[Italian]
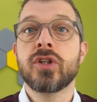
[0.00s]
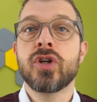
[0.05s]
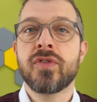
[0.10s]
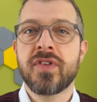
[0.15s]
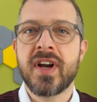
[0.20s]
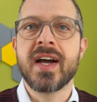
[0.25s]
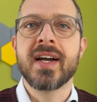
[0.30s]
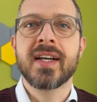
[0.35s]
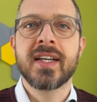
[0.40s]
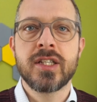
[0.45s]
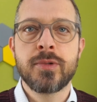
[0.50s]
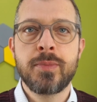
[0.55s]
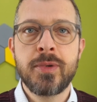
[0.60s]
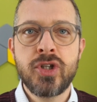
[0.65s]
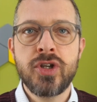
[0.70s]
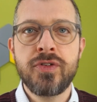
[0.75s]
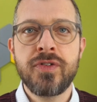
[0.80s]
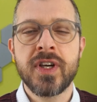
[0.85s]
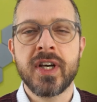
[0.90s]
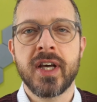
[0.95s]
Dovrà anche
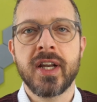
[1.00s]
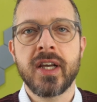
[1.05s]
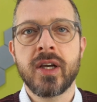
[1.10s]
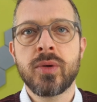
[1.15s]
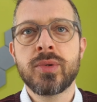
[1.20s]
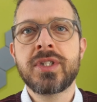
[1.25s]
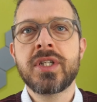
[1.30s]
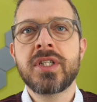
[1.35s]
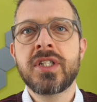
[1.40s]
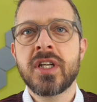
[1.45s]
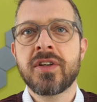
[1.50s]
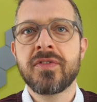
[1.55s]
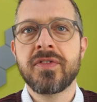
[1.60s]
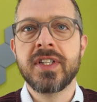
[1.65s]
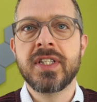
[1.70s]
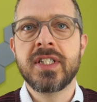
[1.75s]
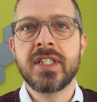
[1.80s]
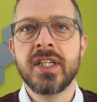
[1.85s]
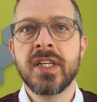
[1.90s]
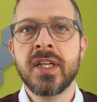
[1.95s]
specificare che questi
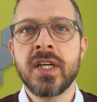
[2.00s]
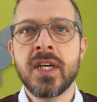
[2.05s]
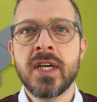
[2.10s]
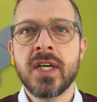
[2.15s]
servizi